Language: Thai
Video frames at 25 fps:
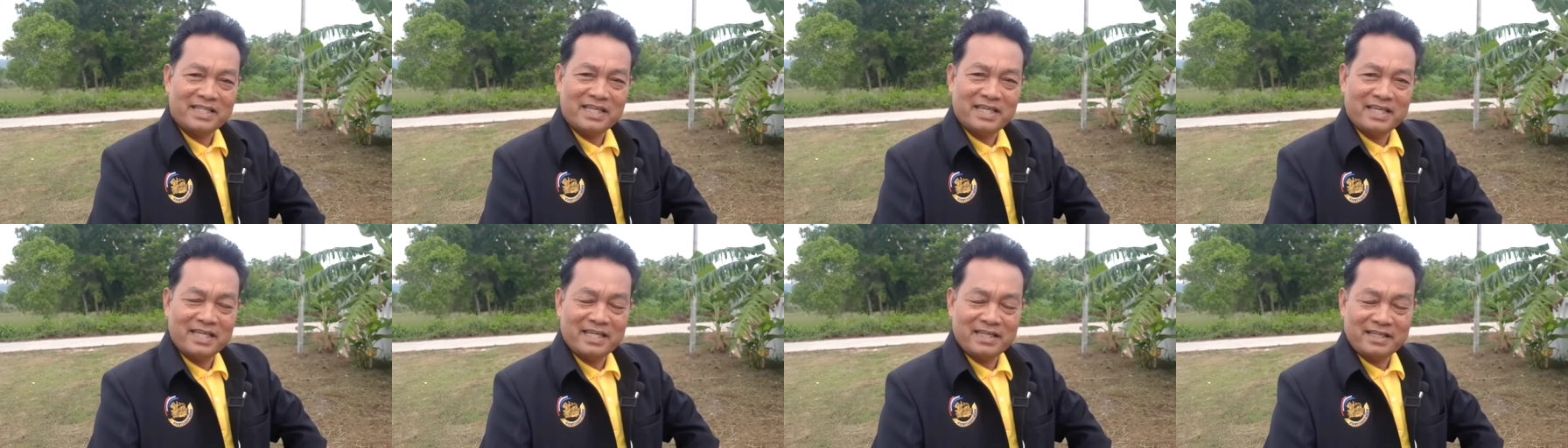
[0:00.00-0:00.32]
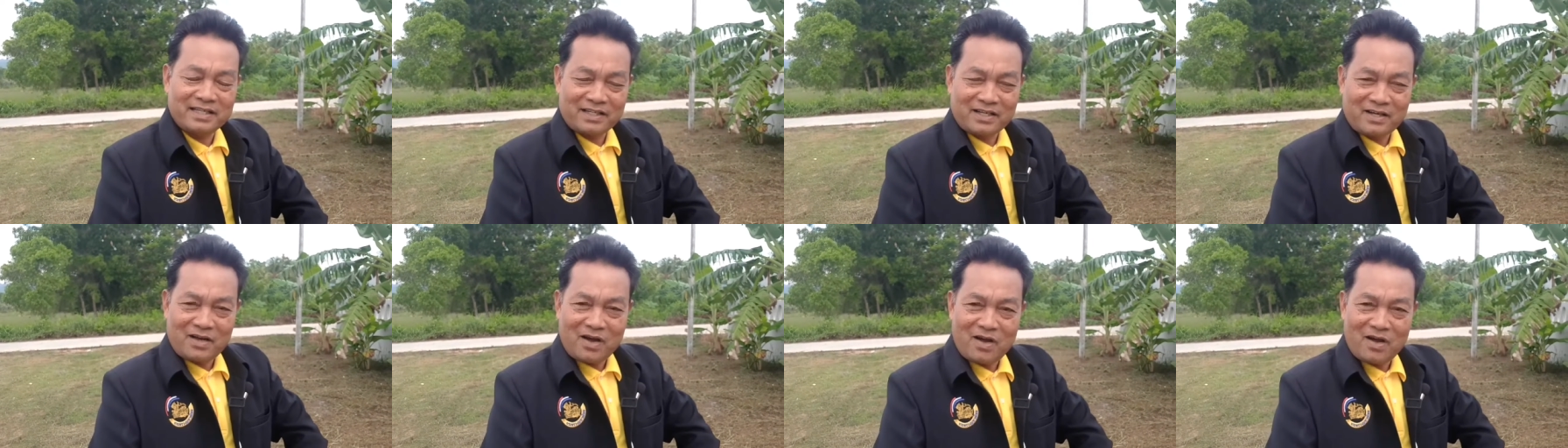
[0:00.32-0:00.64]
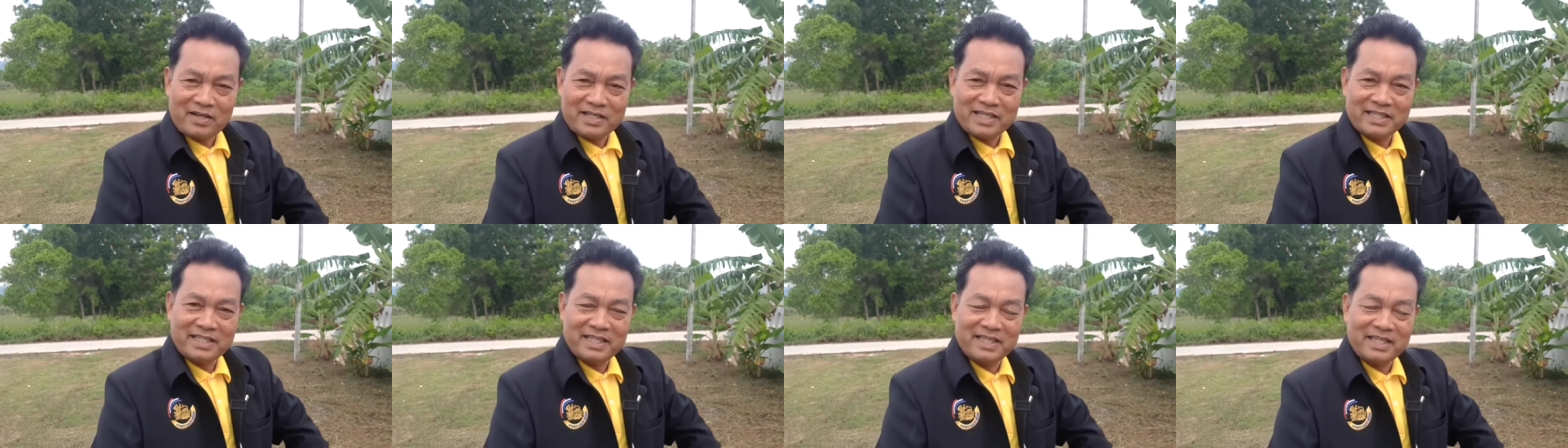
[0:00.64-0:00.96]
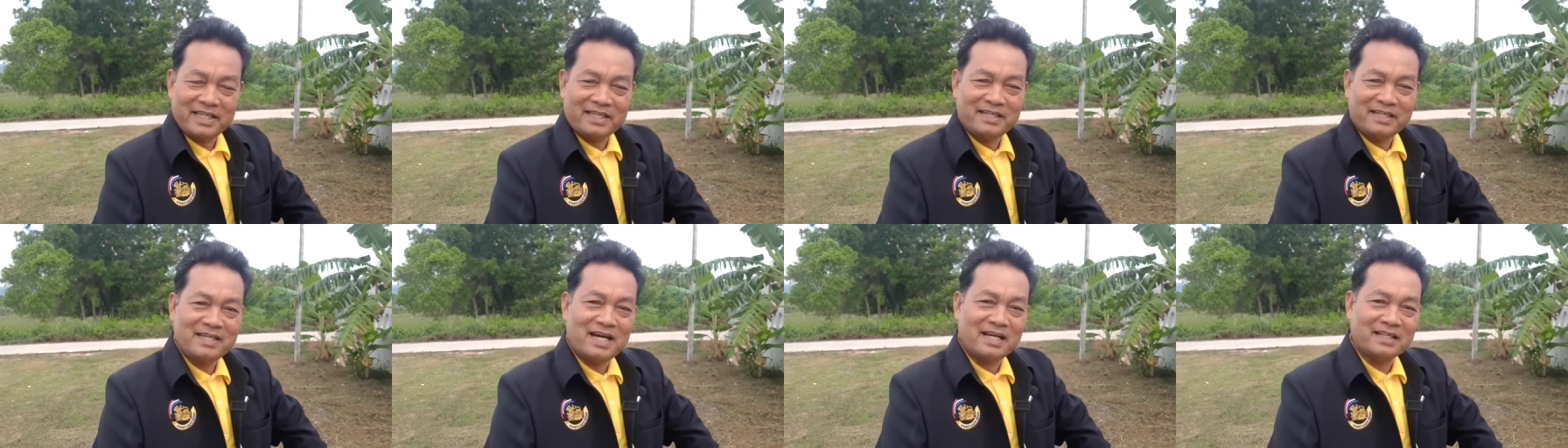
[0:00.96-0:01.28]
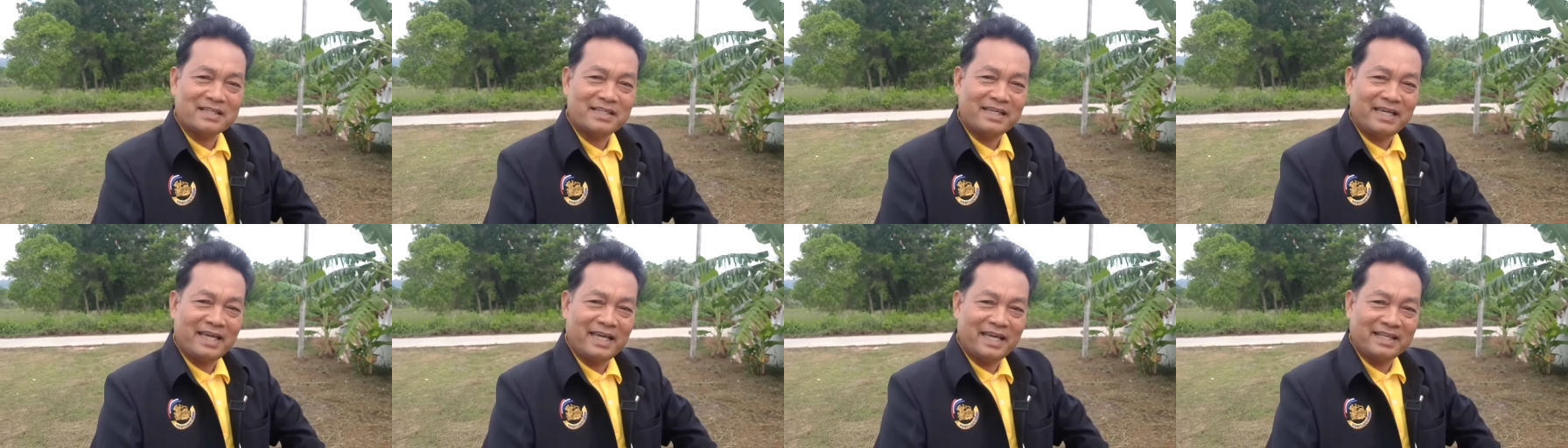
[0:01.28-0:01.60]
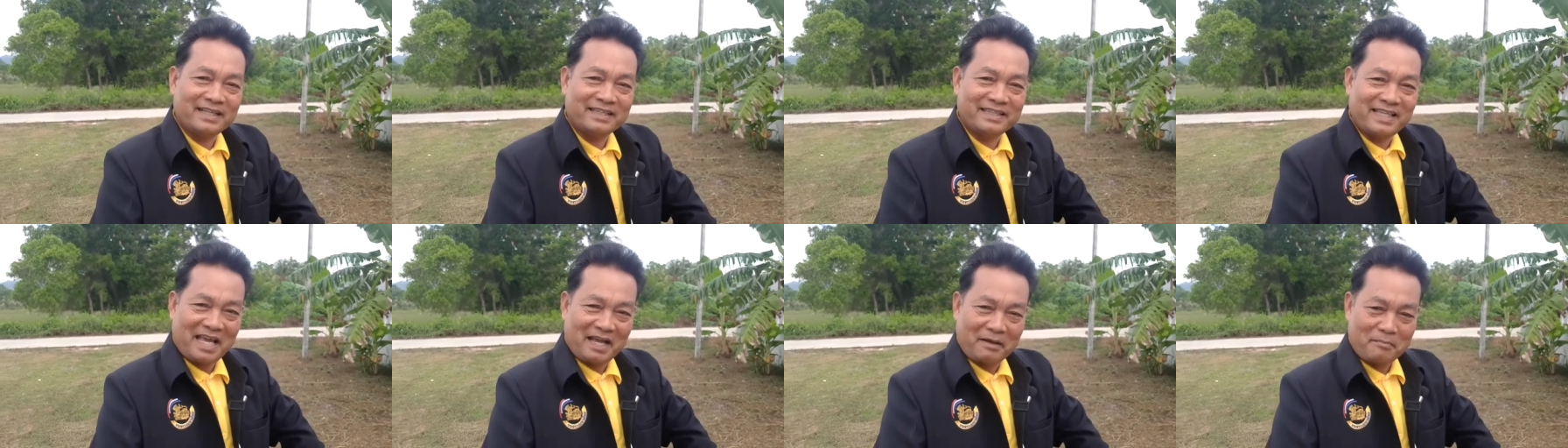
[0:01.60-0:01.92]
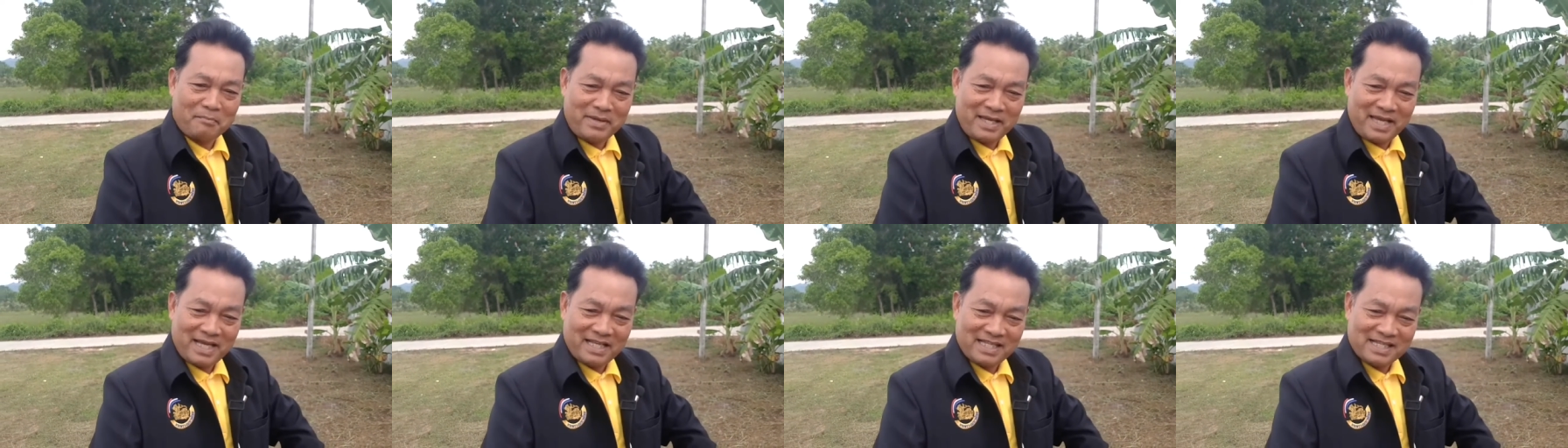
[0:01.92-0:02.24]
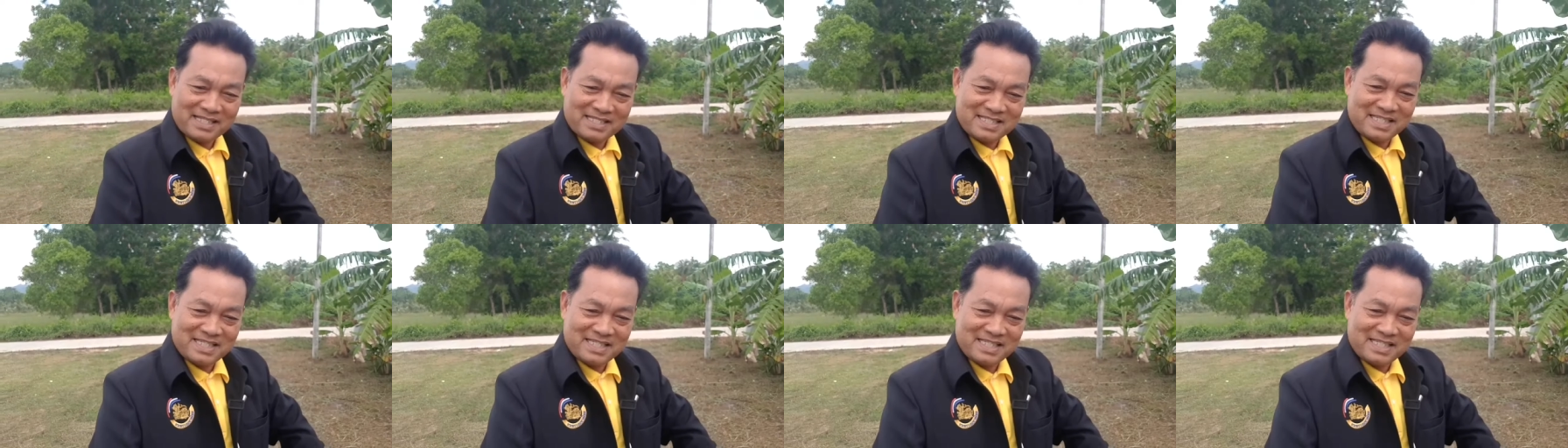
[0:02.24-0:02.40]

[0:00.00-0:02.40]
ก็ยินดีเรื่องที่เองแต่งเมียละสิ